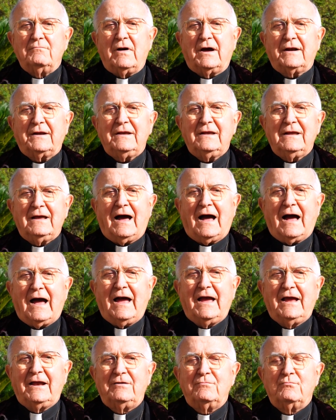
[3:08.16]
Maria
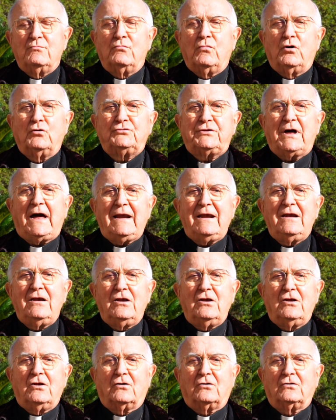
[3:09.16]
è il
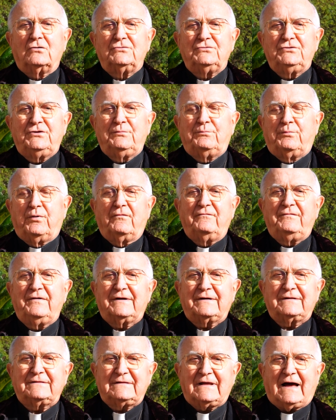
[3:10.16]
modello di
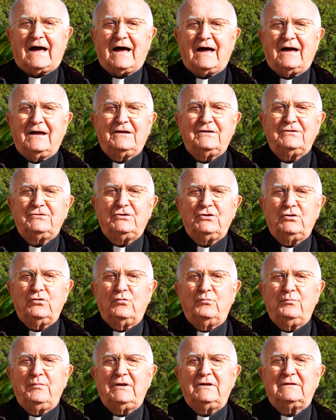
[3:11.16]
povertà e di
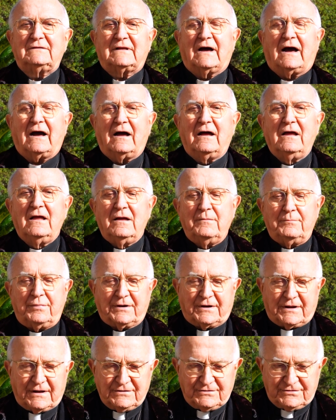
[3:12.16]
umiltà,
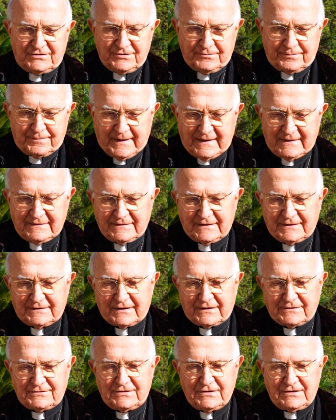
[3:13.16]
perché dipende
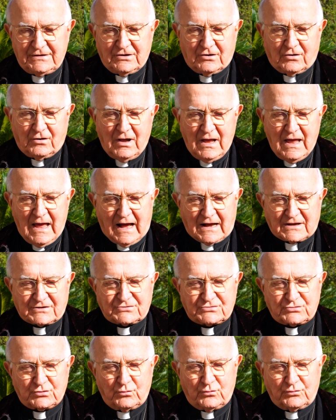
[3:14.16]
da Dio,
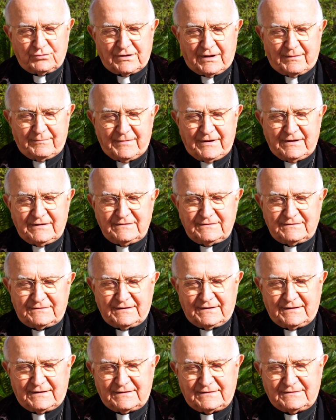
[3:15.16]

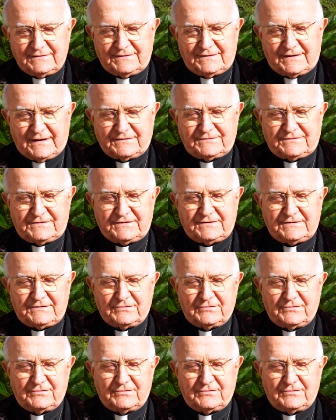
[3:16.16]
assolutamente da Dio.